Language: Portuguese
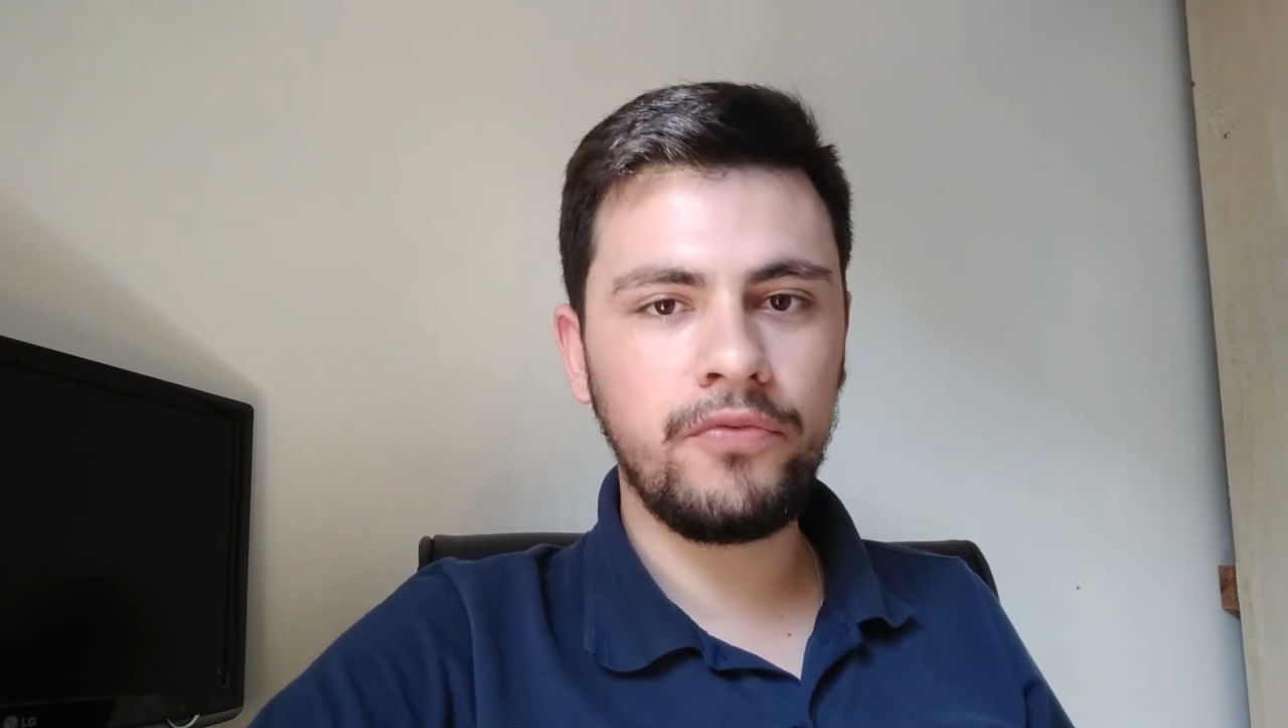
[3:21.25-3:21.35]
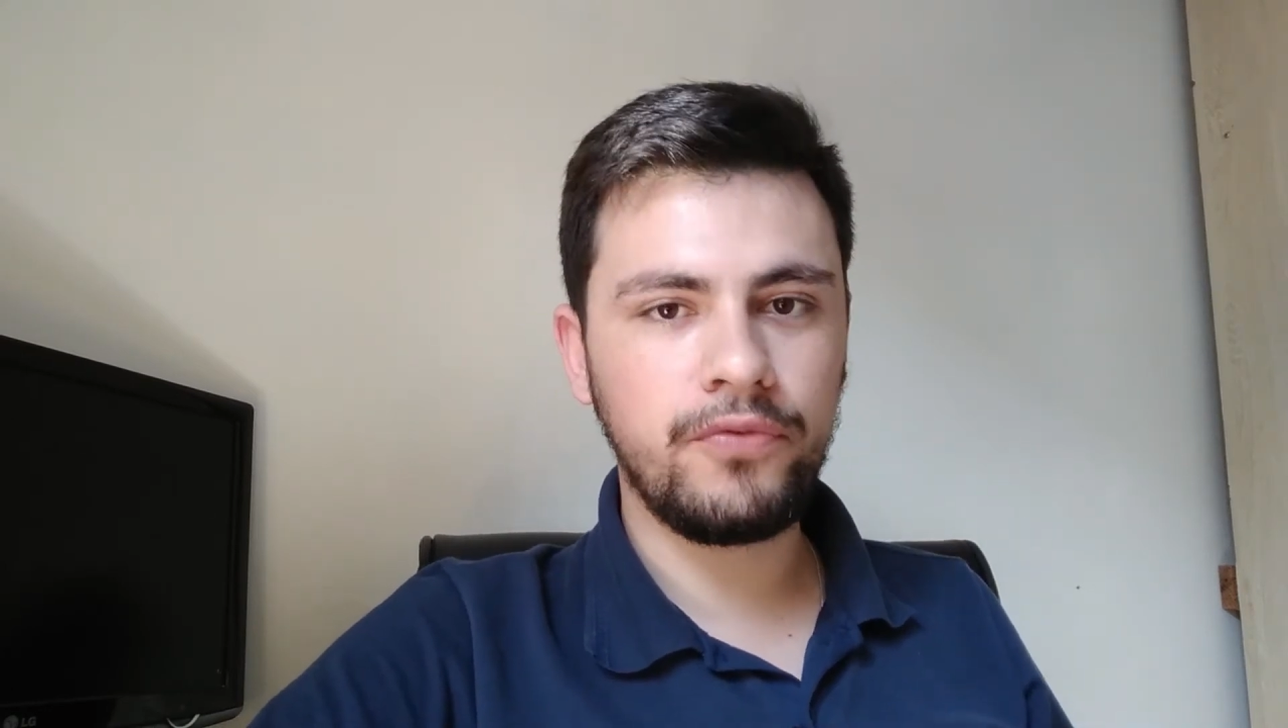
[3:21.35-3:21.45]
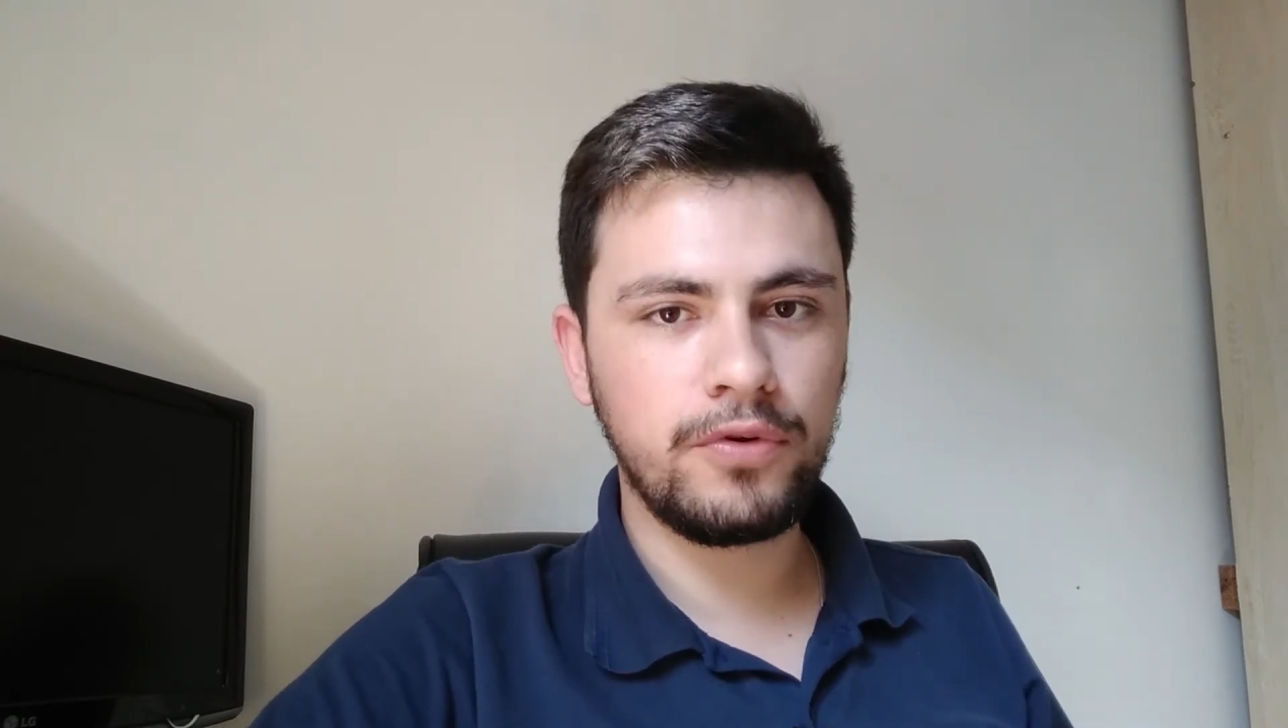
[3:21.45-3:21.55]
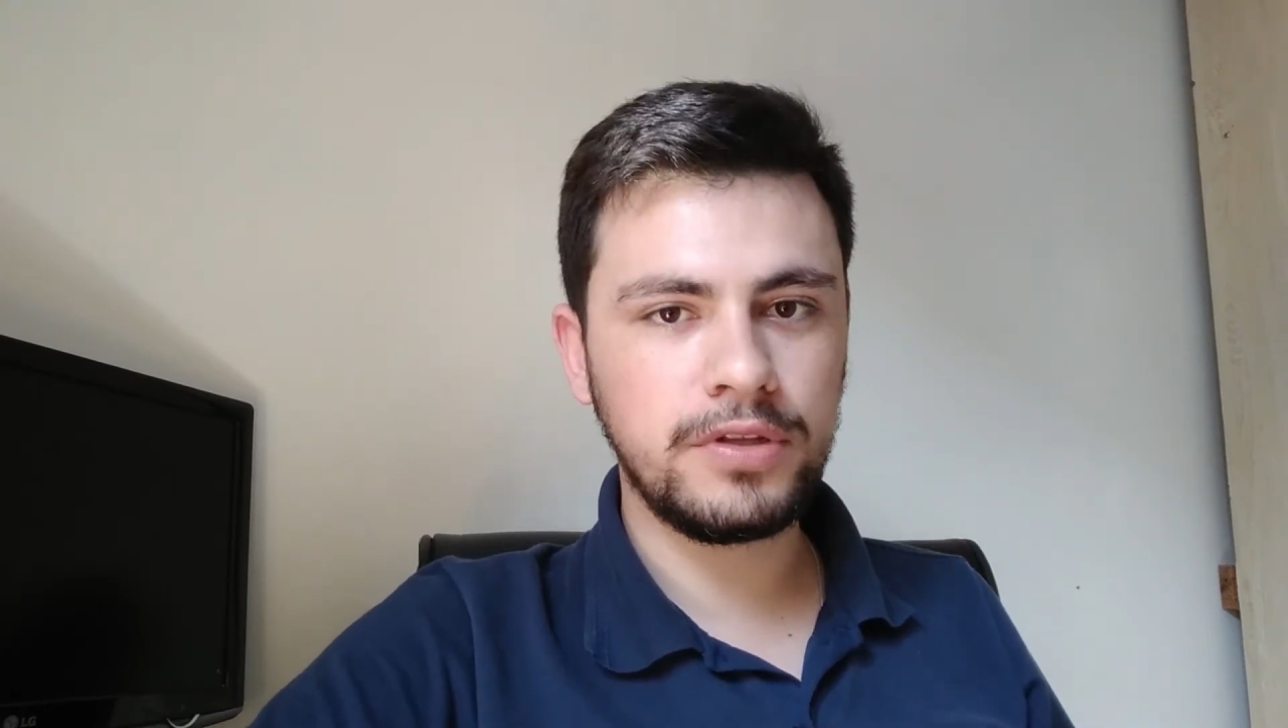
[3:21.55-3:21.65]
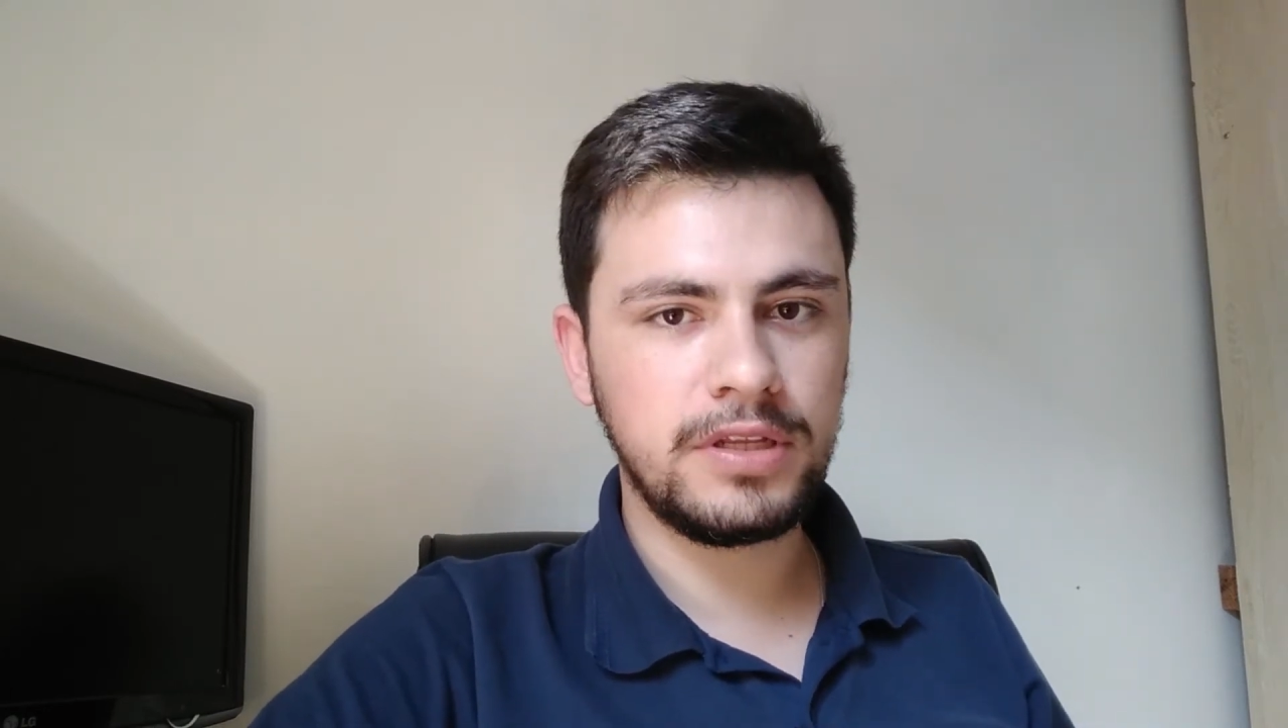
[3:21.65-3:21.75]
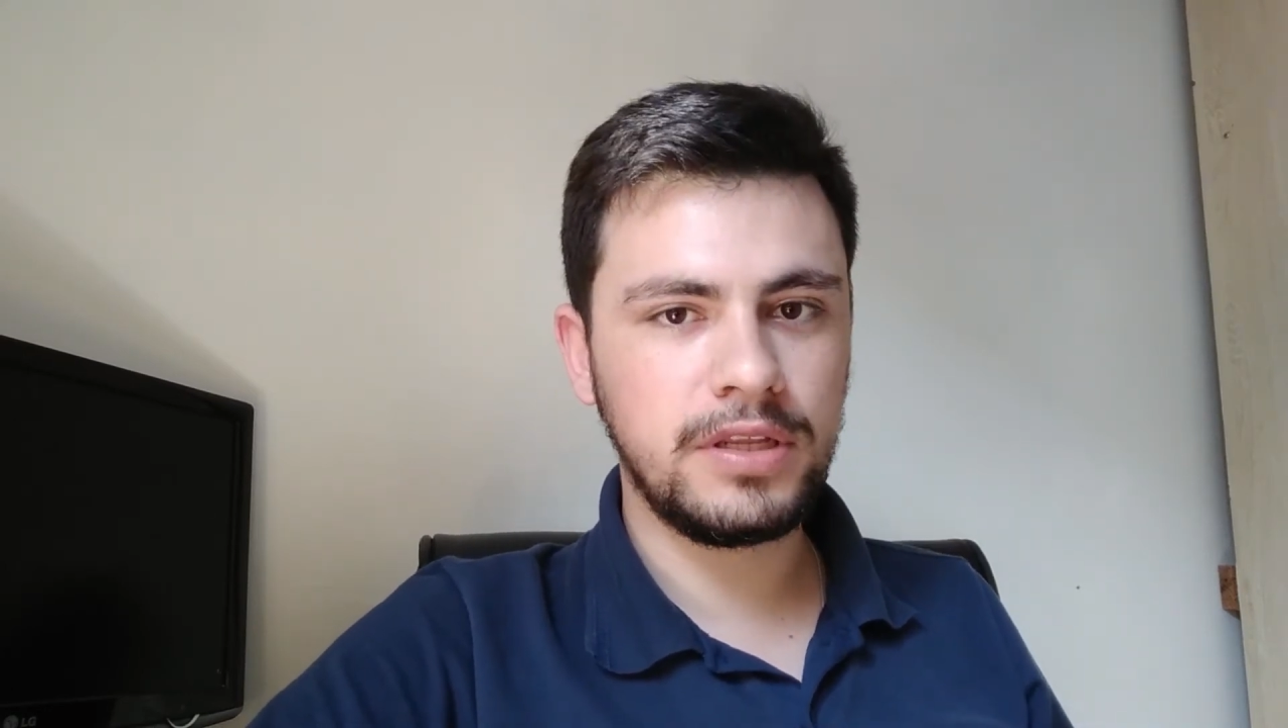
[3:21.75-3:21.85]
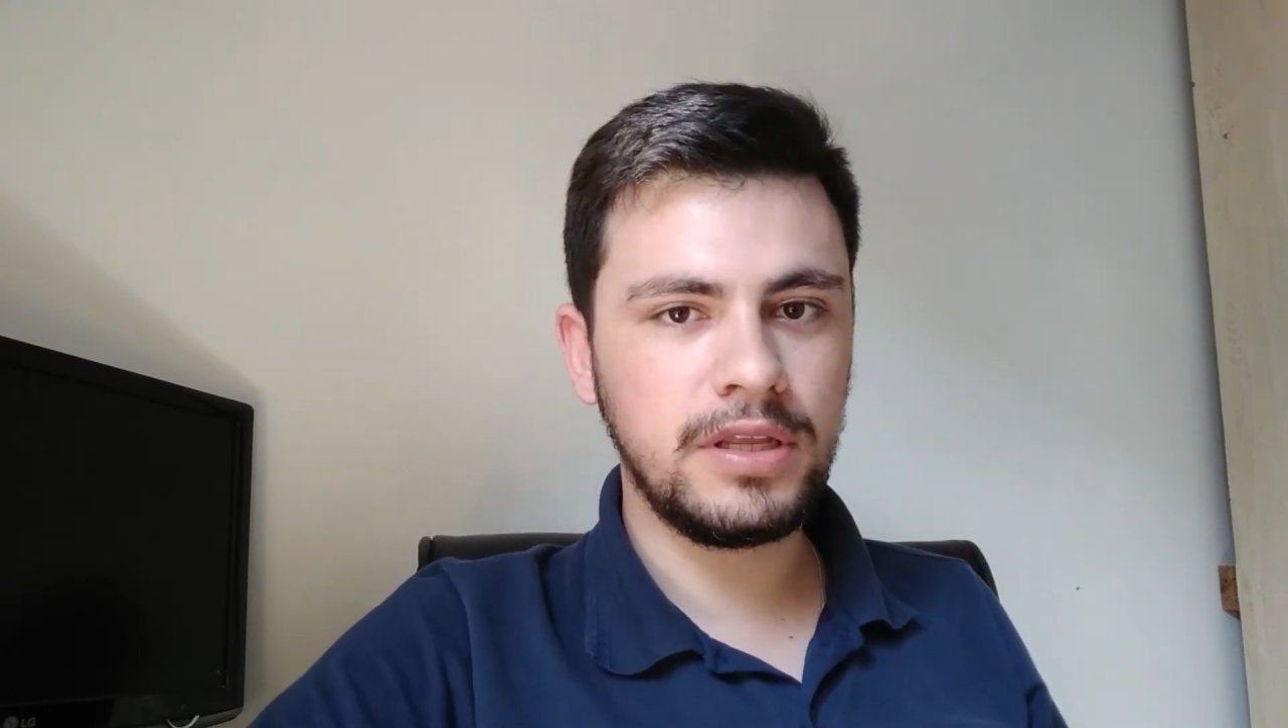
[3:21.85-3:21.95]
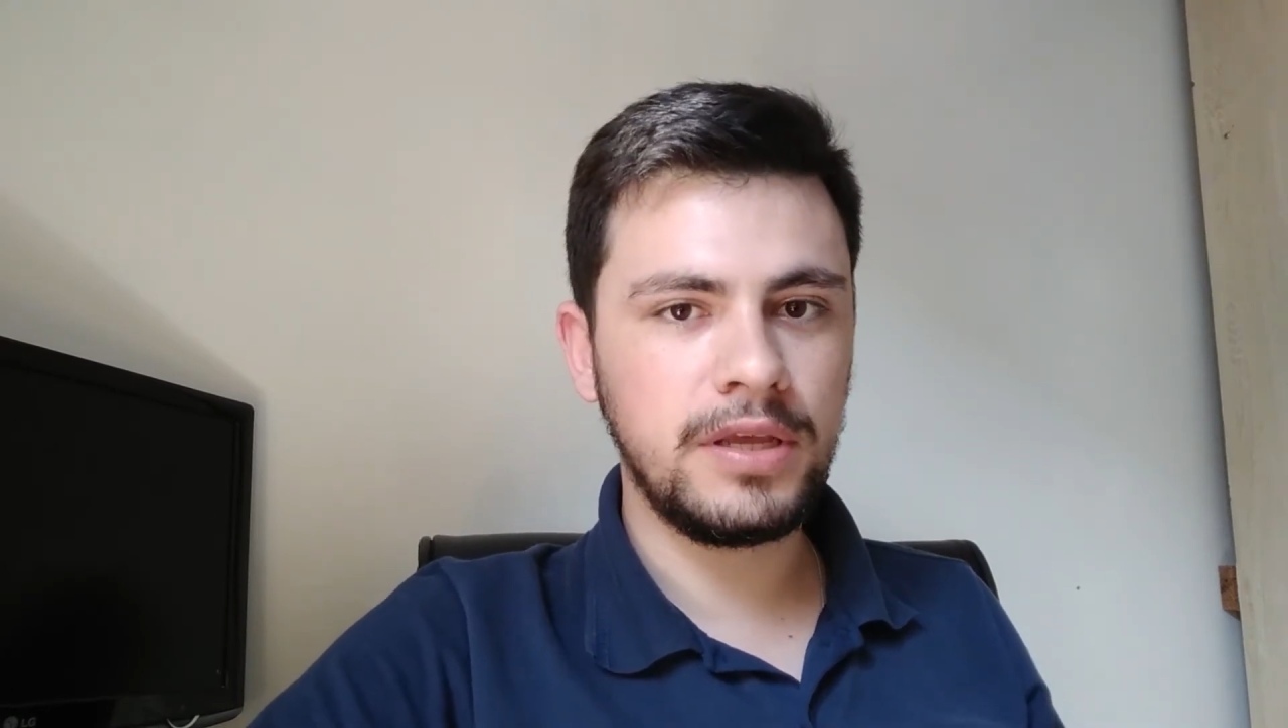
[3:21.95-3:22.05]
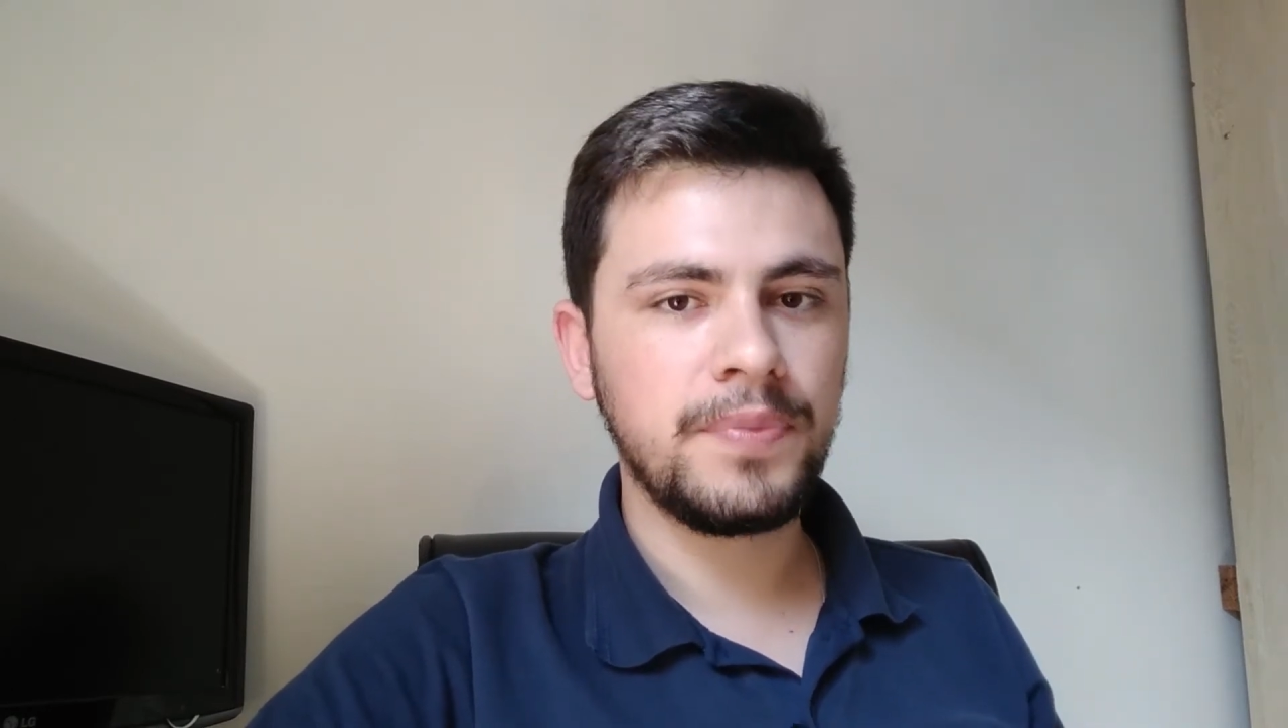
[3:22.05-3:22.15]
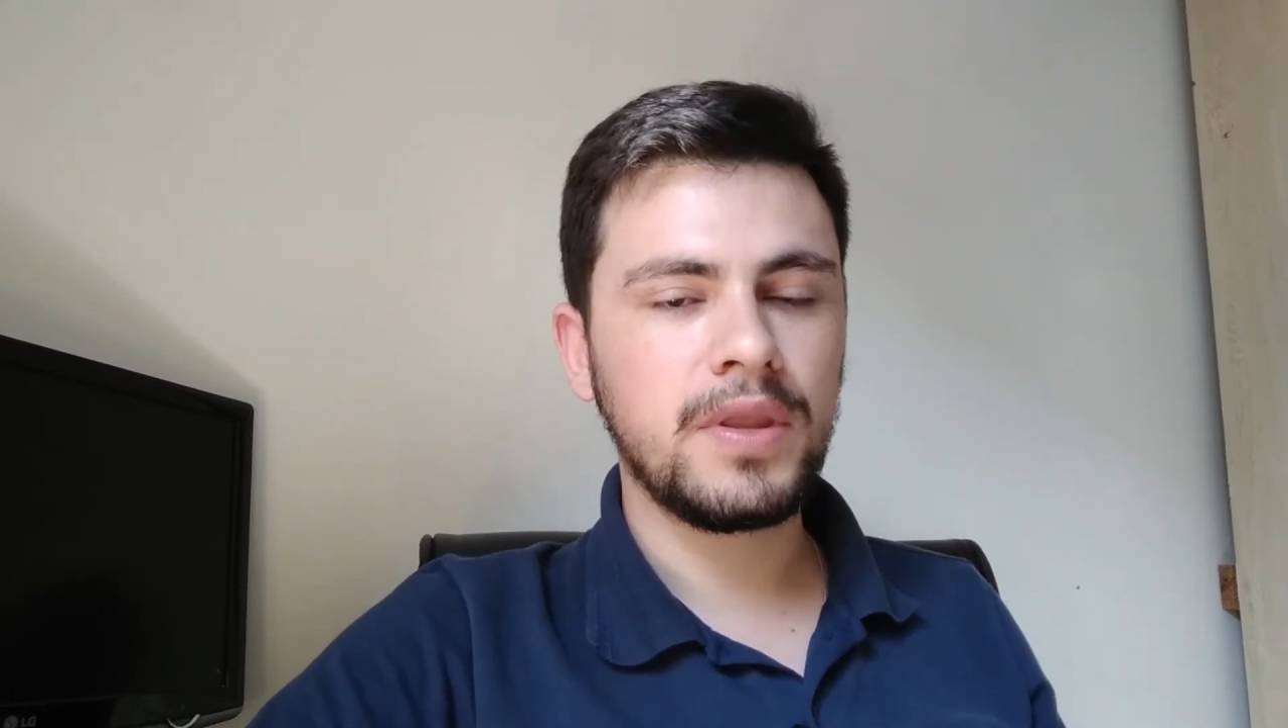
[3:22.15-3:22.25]
fonte
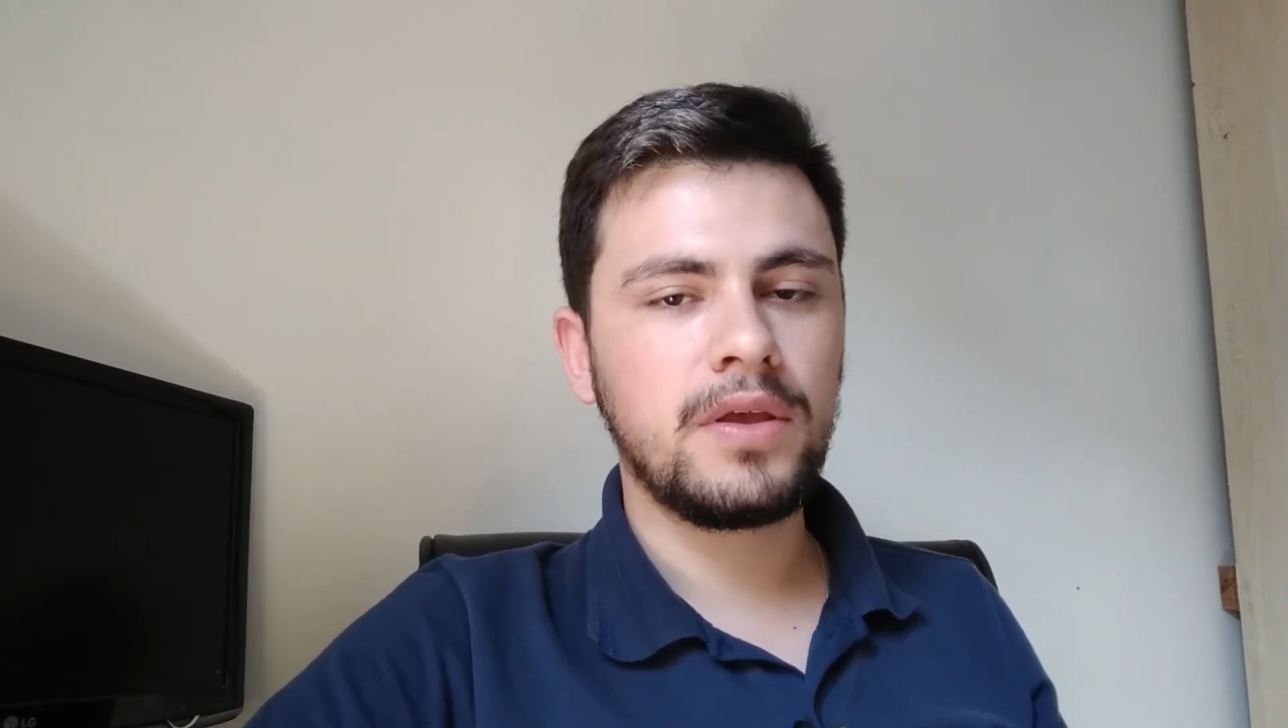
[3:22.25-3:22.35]
de